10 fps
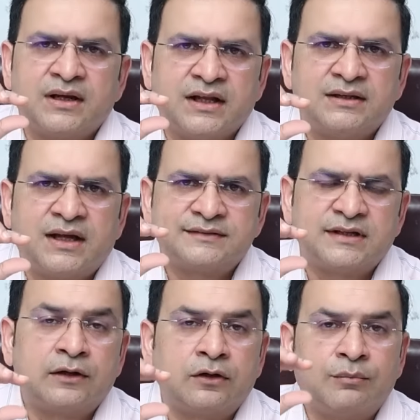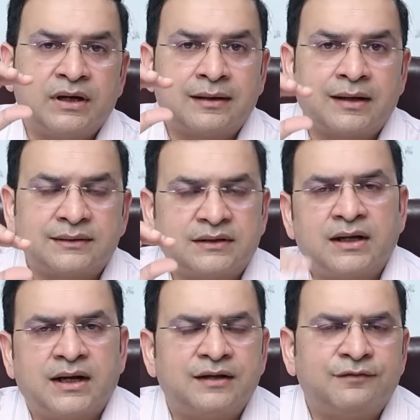లేదా స్టెంట్లో మళ్ళీ రక్తం
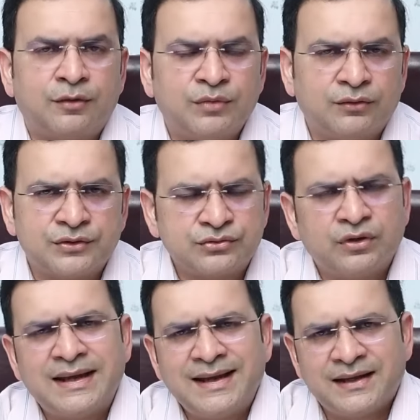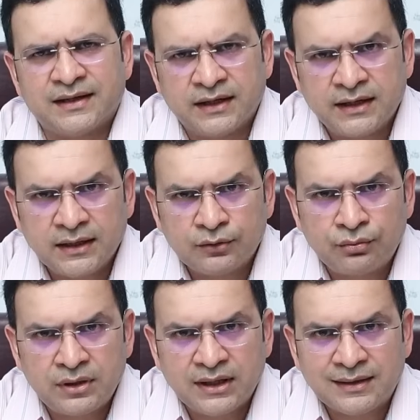గడ్డ ఫామ్ కావచ్చు ఏ
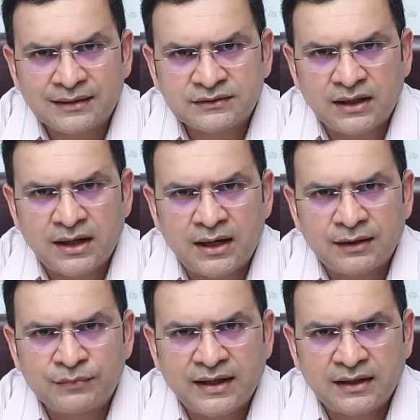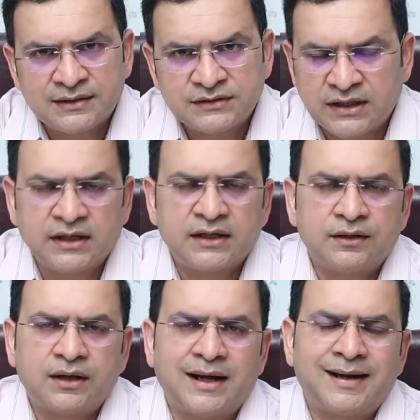గుండె రక్తనాళమైనా సరే
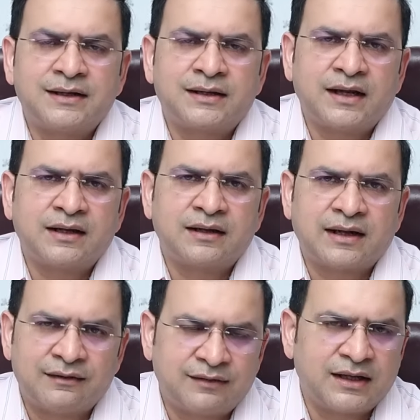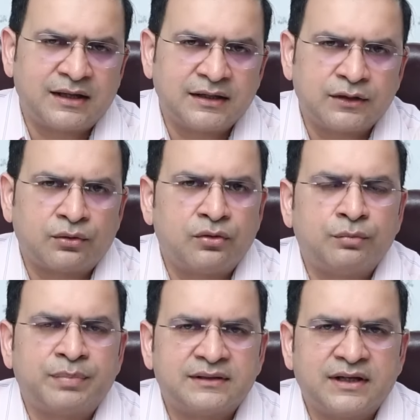హార్ట్ అటాక్ రావడానికి రెండు
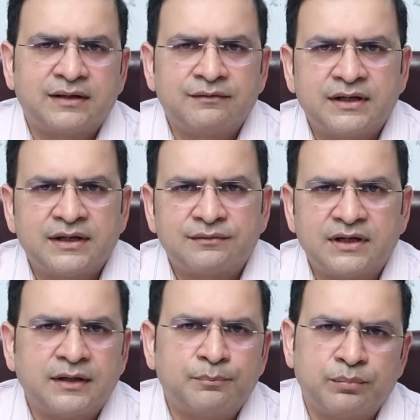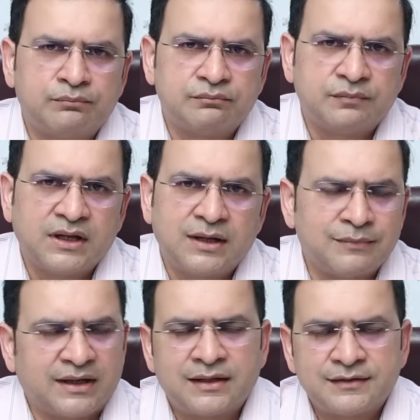ప్రధానమైనటువంటి
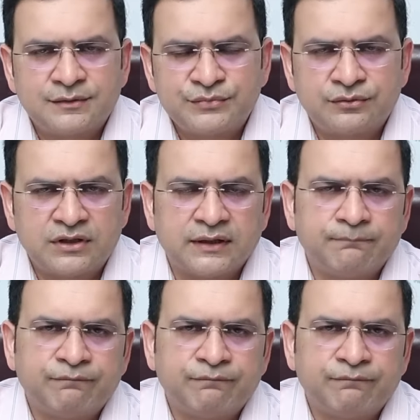మెకానిజమ్స్ ఉంటాయి